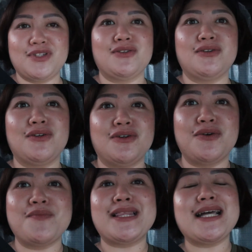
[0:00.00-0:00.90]
So,
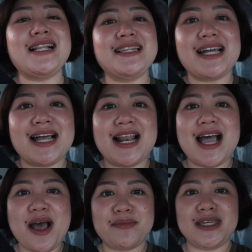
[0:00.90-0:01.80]
matagal-tagal ang
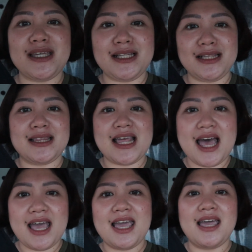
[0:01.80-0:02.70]
aming
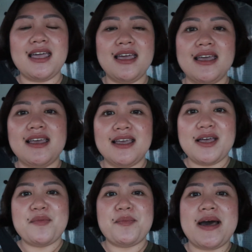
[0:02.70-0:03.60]
hinintay
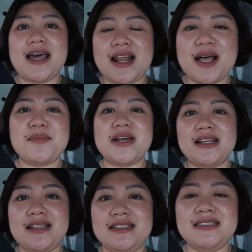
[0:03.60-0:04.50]
para
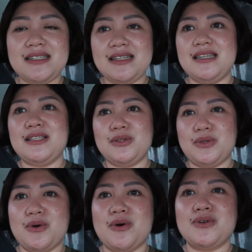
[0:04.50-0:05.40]
ma-ready si
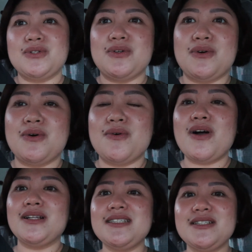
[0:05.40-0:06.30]
Quinto. So,
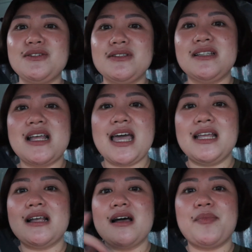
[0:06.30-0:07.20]
all is good na
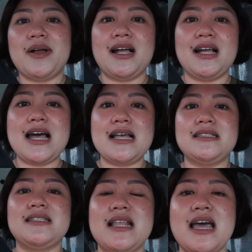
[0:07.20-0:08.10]
and
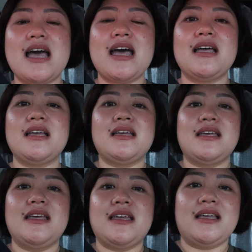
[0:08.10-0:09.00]
nakapag-gas na.
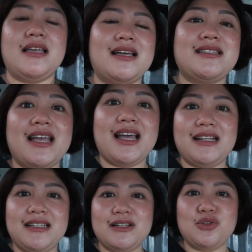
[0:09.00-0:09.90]
Kasi
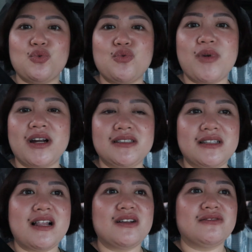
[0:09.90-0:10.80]
kanina 2 bars
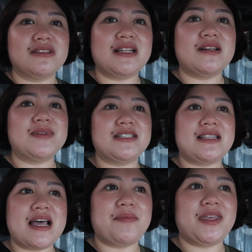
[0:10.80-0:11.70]
na lang nung nilabas
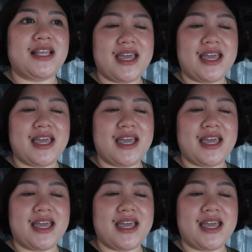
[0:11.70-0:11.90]
namin.